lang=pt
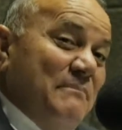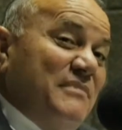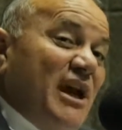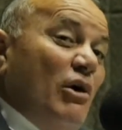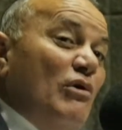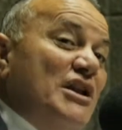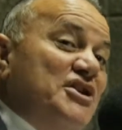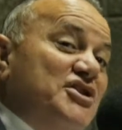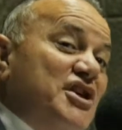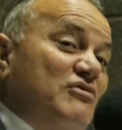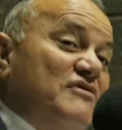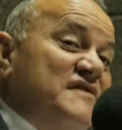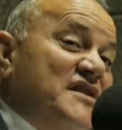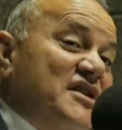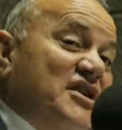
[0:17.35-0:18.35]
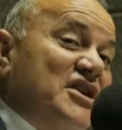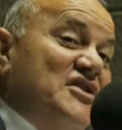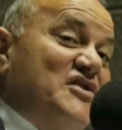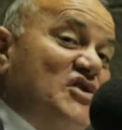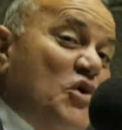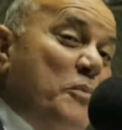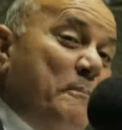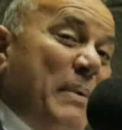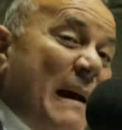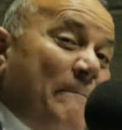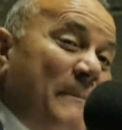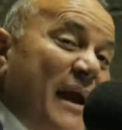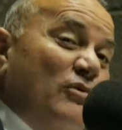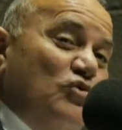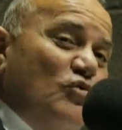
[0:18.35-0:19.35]
Porque eu lhe digo o seguinte: se o
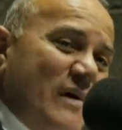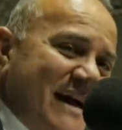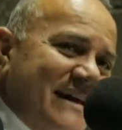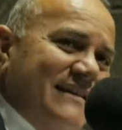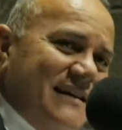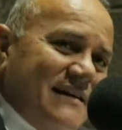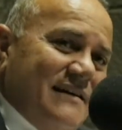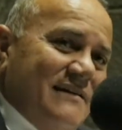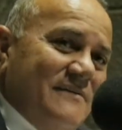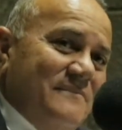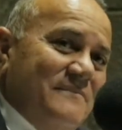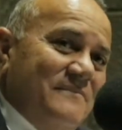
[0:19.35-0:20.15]
papel não anda,